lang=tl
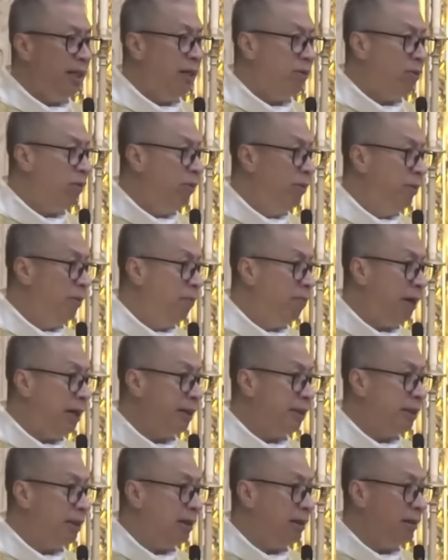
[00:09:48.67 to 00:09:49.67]
Tininan ko
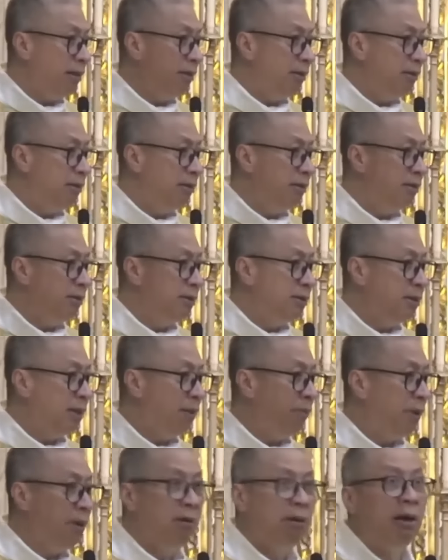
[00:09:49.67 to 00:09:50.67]
yung bata.
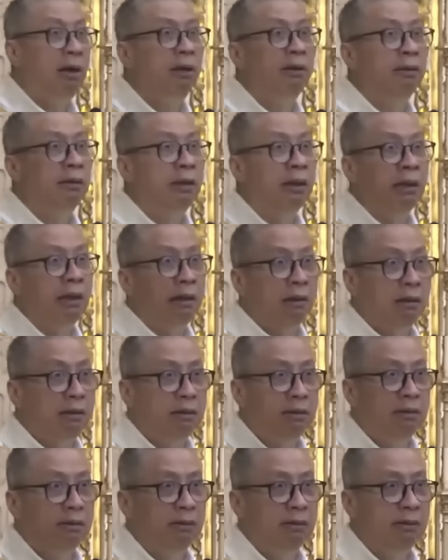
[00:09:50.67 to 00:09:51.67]
Sabi ko, ah,
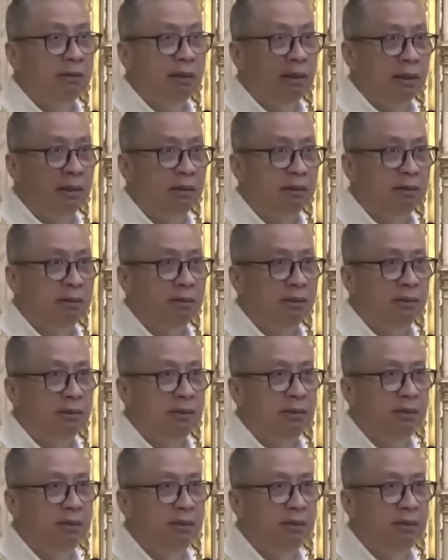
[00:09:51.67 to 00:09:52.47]
hindi. Hindi.